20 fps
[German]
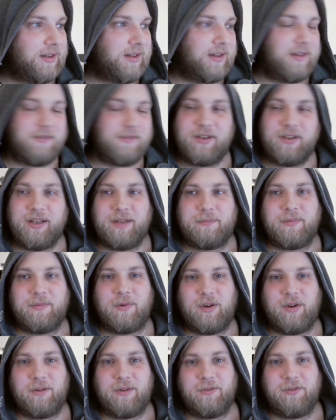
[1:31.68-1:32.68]
Wie die
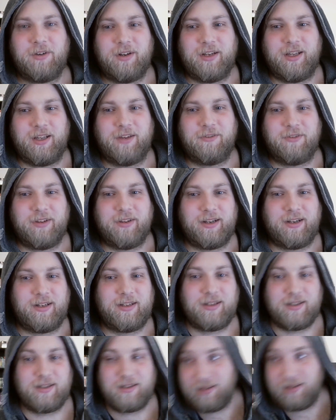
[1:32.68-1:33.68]
Mauer wirklich
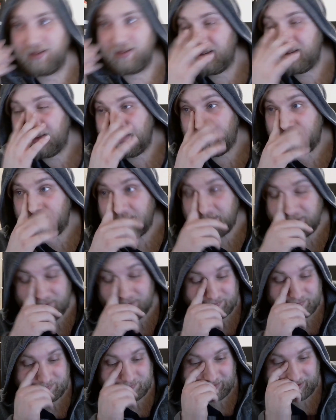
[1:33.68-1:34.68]
fiel.
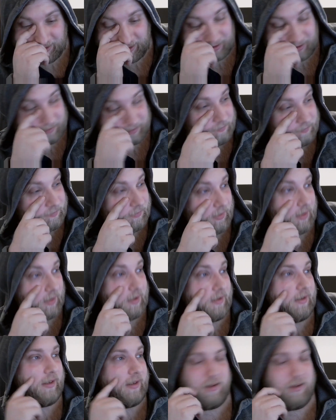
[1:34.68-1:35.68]
Ähm, ja,
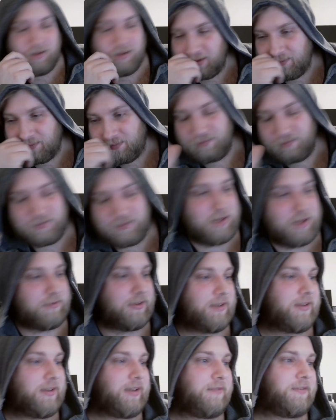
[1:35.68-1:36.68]
komm, machen
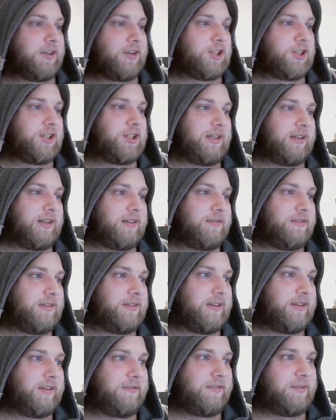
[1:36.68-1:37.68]
wir es einfach schnell.
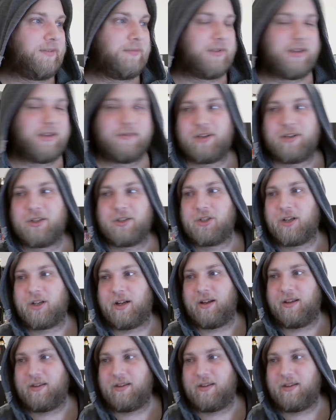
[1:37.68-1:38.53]
Der Film ist einfach scheiße.